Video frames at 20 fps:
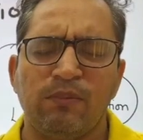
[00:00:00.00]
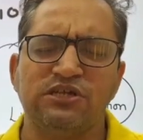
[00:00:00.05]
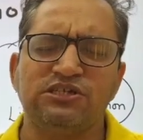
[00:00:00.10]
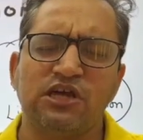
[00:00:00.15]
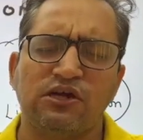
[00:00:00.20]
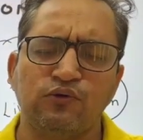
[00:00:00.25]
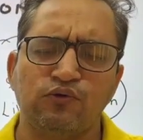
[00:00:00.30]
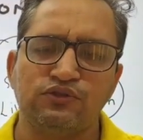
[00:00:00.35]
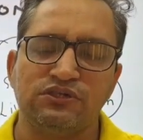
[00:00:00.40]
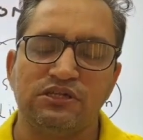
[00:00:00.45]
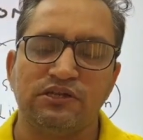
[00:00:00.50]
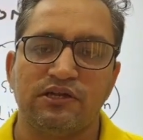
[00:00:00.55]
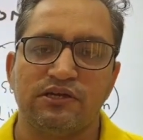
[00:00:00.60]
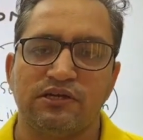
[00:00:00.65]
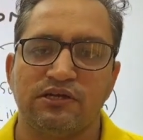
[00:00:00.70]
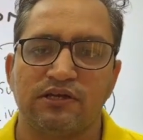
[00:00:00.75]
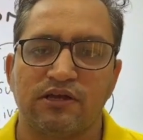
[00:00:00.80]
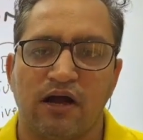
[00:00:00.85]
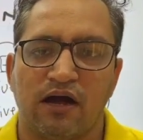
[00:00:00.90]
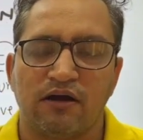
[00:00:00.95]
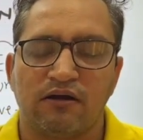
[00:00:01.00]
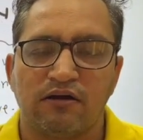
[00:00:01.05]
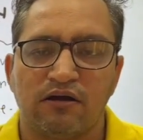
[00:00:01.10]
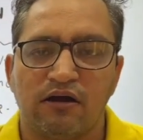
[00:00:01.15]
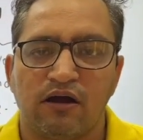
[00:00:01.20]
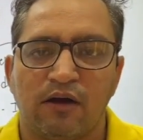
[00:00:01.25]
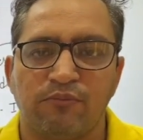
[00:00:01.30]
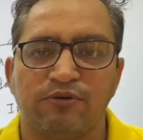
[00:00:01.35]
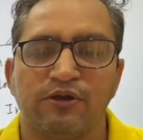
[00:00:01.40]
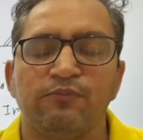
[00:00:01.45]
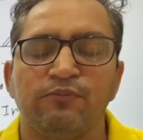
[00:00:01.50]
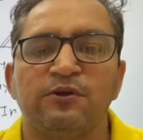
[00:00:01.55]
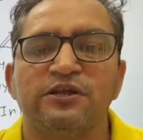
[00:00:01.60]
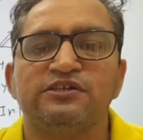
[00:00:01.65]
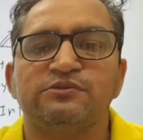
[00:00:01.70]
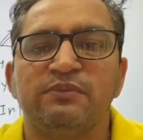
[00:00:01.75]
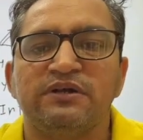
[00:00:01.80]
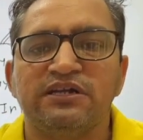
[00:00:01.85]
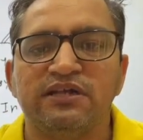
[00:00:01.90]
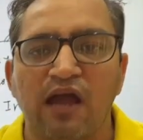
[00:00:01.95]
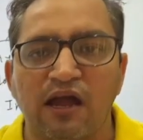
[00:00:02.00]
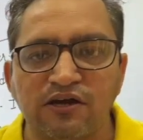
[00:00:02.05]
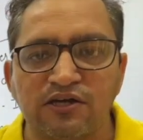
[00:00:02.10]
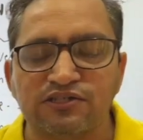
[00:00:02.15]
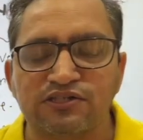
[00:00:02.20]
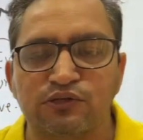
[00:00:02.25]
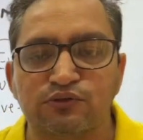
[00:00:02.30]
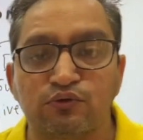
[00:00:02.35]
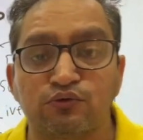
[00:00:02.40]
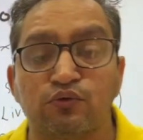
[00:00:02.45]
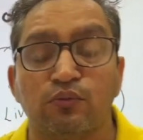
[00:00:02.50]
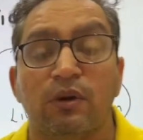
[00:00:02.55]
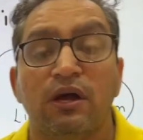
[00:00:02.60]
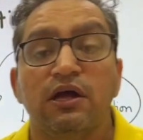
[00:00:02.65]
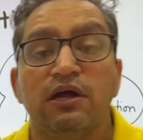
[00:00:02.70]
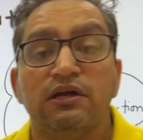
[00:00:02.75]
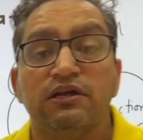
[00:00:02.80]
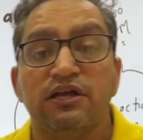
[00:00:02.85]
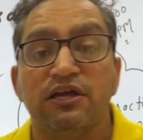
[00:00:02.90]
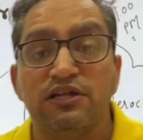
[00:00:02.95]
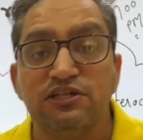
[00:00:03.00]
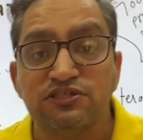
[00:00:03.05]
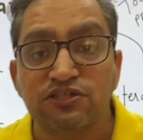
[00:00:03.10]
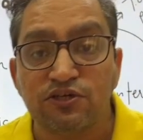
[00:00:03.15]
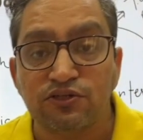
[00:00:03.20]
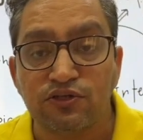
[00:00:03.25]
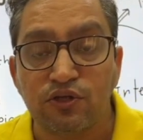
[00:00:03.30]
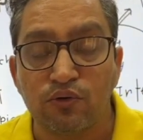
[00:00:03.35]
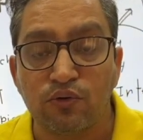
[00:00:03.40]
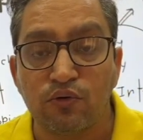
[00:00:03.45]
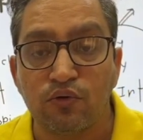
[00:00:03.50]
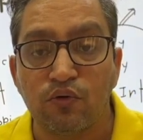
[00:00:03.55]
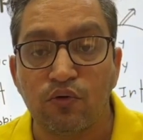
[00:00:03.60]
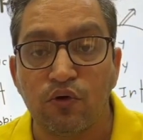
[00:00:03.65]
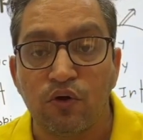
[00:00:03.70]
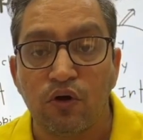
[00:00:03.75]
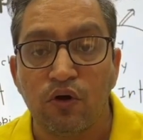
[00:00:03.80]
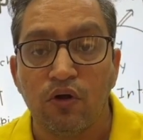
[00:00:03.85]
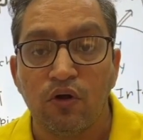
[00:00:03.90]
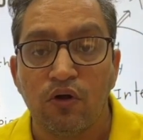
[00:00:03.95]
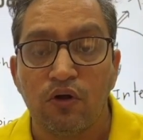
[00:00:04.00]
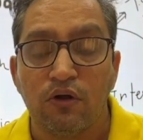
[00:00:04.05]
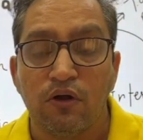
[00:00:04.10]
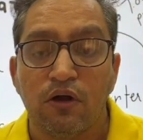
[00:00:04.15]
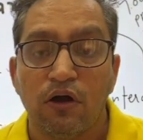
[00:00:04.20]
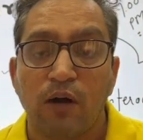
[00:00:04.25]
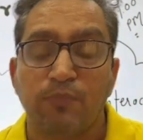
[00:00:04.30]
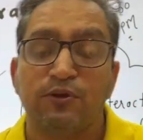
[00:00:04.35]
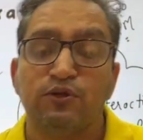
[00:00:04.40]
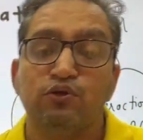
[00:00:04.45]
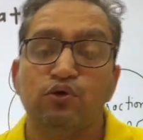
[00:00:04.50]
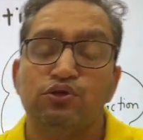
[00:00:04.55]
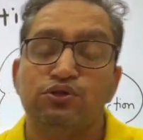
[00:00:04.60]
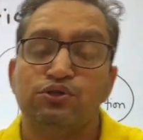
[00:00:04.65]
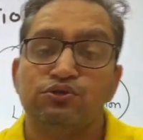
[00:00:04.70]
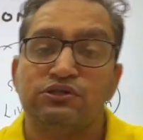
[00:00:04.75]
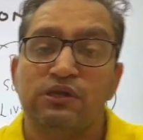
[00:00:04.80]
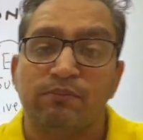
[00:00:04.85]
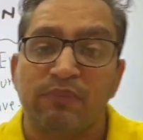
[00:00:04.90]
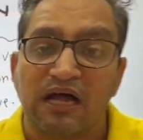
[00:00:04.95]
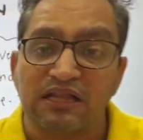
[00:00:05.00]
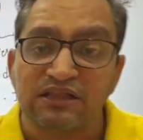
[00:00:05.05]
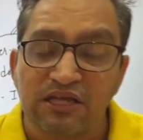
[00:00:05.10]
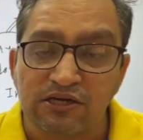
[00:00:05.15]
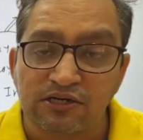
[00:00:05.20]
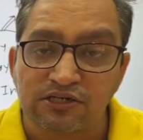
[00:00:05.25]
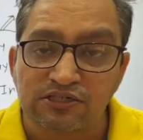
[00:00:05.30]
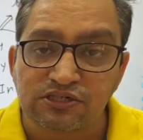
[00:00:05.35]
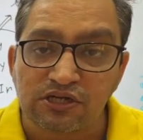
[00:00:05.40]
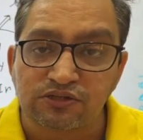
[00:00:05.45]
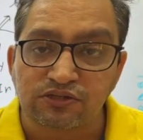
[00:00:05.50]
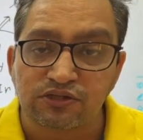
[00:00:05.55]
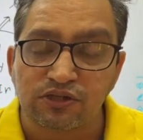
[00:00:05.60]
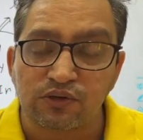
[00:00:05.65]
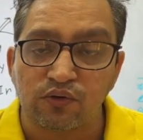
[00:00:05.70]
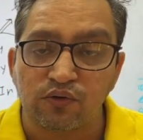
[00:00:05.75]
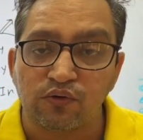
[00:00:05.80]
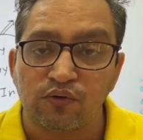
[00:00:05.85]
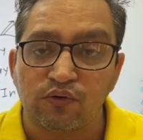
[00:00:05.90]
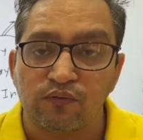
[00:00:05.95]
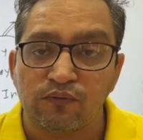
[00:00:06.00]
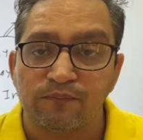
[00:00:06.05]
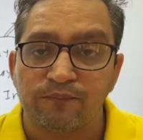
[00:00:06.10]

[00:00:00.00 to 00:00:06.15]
मजा लो जिंदगी का अब रिफ्रेशमेंट क्या कर सकते तुम खेल सकते हो अपने दोस्तों से बातें कर सकते हो